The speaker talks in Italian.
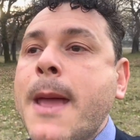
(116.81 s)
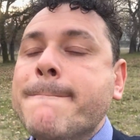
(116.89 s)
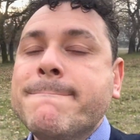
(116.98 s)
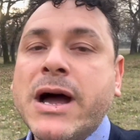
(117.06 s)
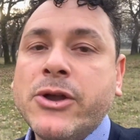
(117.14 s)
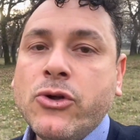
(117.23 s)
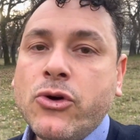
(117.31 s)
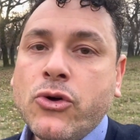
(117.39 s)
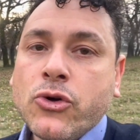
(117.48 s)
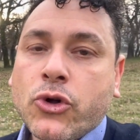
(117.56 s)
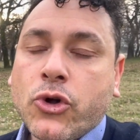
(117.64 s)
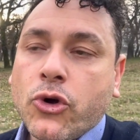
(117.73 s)
ma
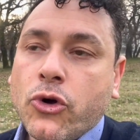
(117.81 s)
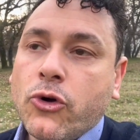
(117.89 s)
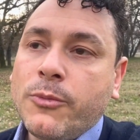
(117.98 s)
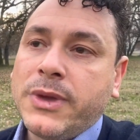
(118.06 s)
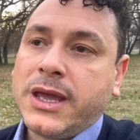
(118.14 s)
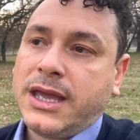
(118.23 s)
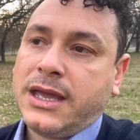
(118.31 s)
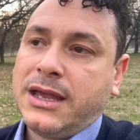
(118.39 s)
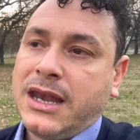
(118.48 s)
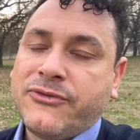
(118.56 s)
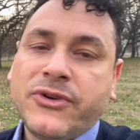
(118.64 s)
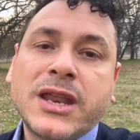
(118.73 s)
non come
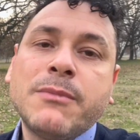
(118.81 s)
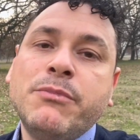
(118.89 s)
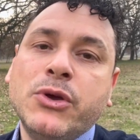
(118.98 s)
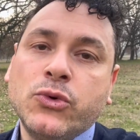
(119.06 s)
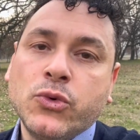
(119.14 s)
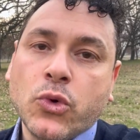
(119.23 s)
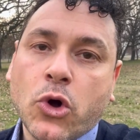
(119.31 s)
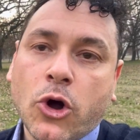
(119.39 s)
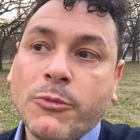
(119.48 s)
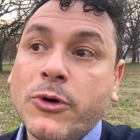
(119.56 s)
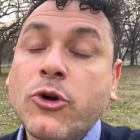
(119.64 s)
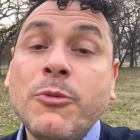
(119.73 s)
la farebbe un
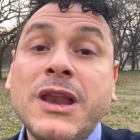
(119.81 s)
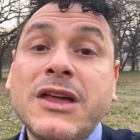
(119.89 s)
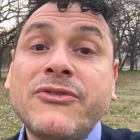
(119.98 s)
uomo, come la